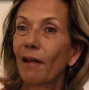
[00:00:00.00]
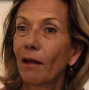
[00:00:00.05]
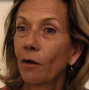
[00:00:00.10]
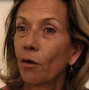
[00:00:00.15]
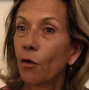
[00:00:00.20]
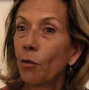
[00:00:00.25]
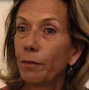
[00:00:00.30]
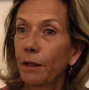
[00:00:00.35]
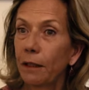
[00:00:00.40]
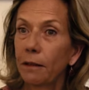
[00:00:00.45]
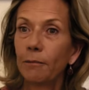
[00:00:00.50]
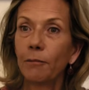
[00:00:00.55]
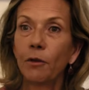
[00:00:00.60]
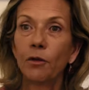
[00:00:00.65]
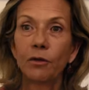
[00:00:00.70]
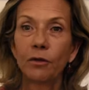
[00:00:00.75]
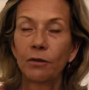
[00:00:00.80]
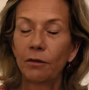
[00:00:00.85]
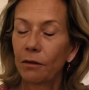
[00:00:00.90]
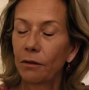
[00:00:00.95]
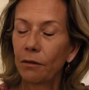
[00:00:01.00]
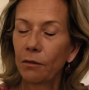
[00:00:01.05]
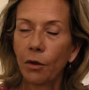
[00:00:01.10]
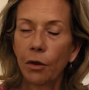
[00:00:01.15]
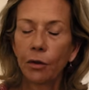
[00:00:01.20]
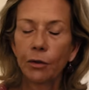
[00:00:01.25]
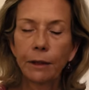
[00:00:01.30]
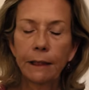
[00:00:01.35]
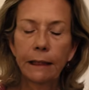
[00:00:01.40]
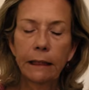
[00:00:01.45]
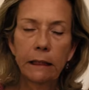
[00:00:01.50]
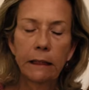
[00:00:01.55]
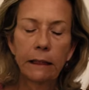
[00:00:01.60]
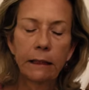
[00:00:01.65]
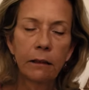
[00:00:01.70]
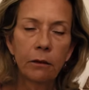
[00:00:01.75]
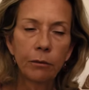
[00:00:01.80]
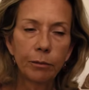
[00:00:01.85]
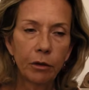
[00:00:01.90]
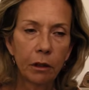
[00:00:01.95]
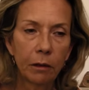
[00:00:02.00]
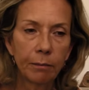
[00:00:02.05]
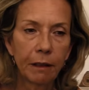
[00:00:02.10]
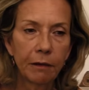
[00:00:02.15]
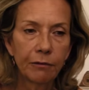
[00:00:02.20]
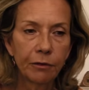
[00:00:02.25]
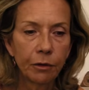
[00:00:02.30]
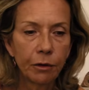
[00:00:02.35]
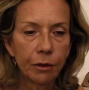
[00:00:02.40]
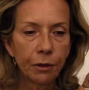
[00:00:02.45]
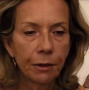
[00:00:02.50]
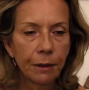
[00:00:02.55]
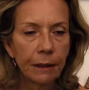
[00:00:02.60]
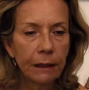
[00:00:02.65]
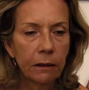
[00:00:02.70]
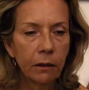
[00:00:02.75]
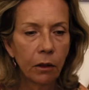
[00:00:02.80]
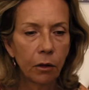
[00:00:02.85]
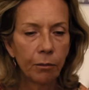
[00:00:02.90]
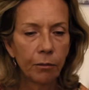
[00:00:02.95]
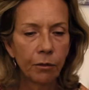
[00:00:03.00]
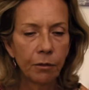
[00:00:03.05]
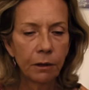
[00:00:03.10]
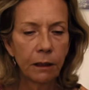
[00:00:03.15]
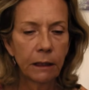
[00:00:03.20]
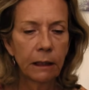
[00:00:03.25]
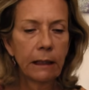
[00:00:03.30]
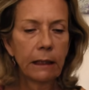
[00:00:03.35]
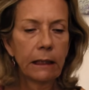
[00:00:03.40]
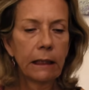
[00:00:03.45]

complètement euh, leur utilité, on ne pourrait pas fonctionner dans le monde.